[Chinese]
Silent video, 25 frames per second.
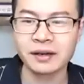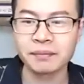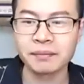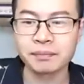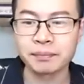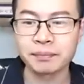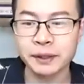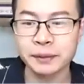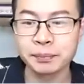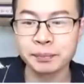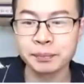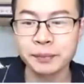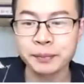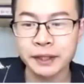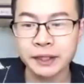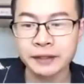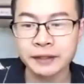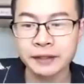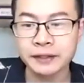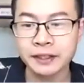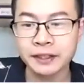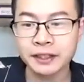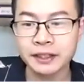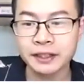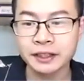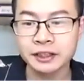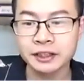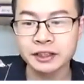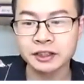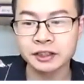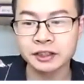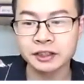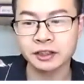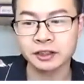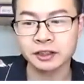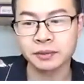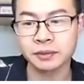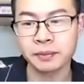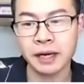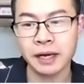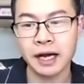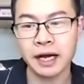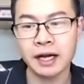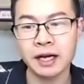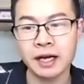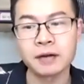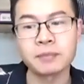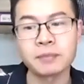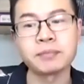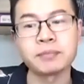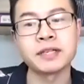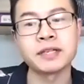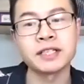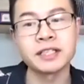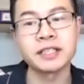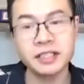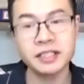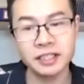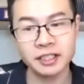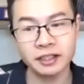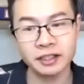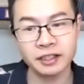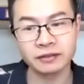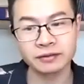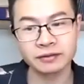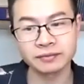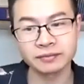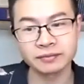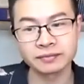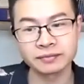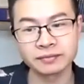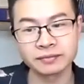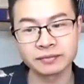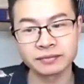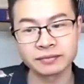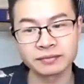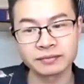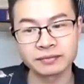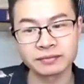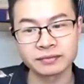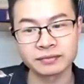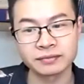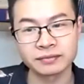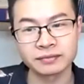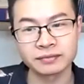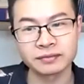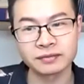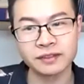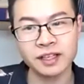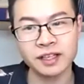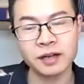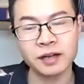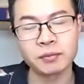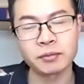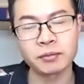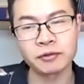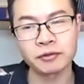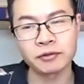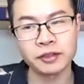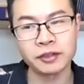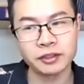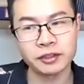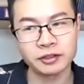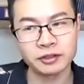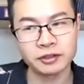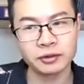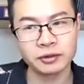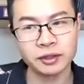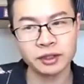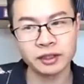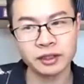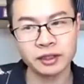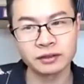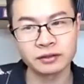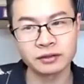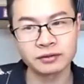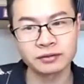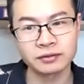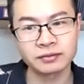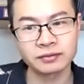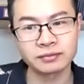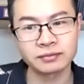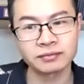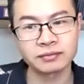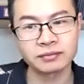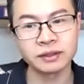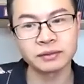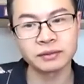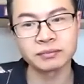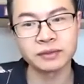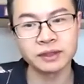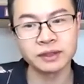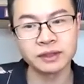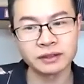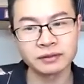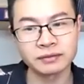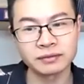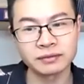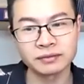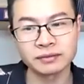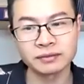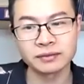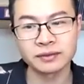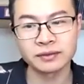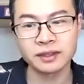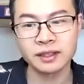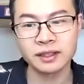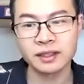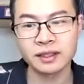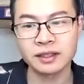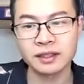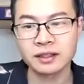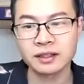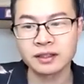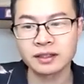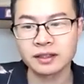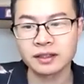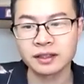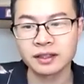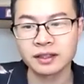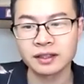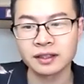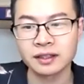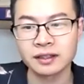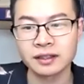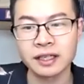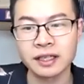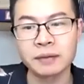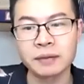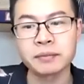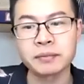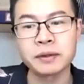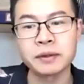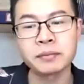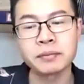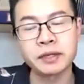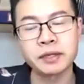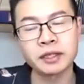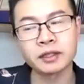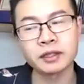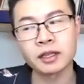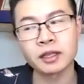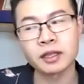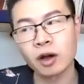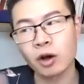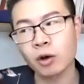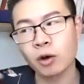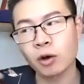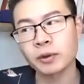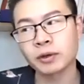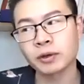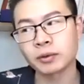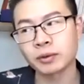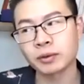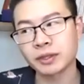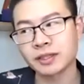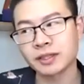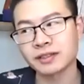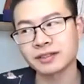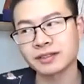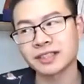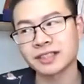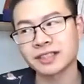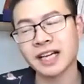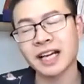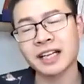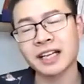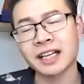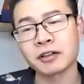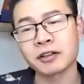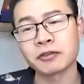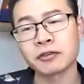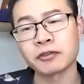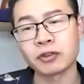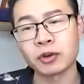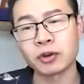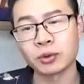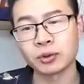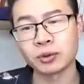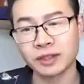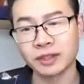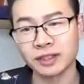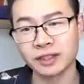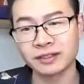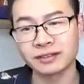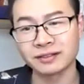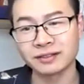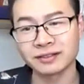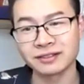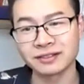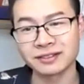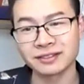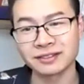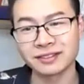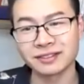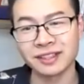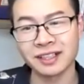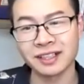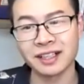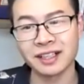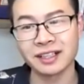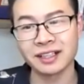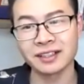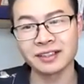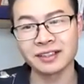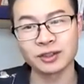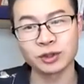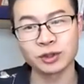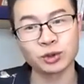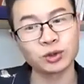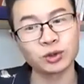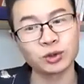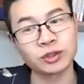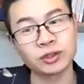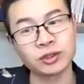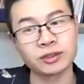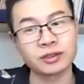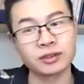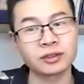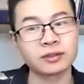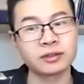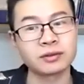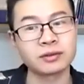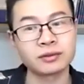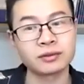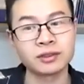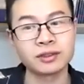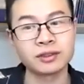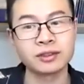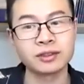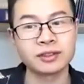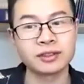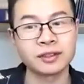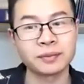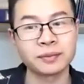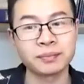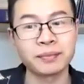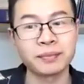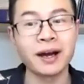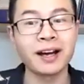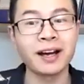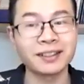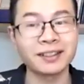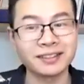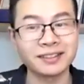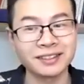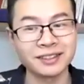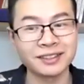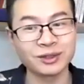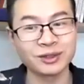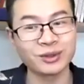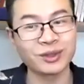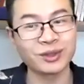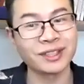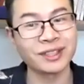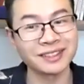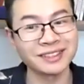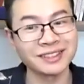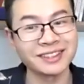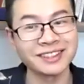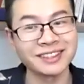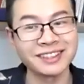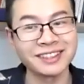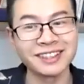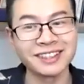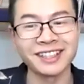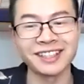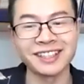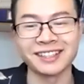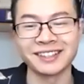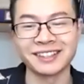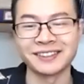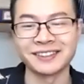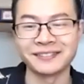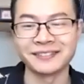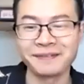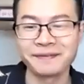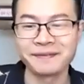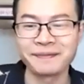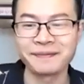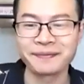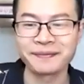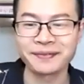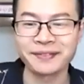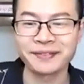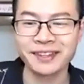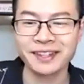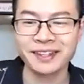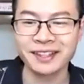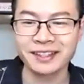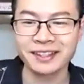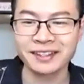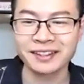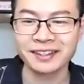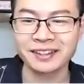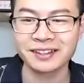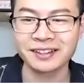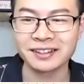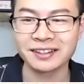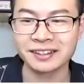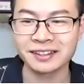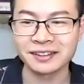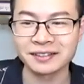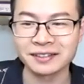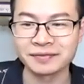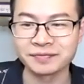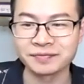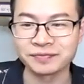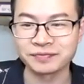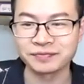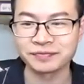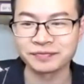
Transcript: 明明呢是什么？很明显。嗯，obviously，明明，啊，但明明后面会加一个否定，嗯，but 转折，啊，嗯，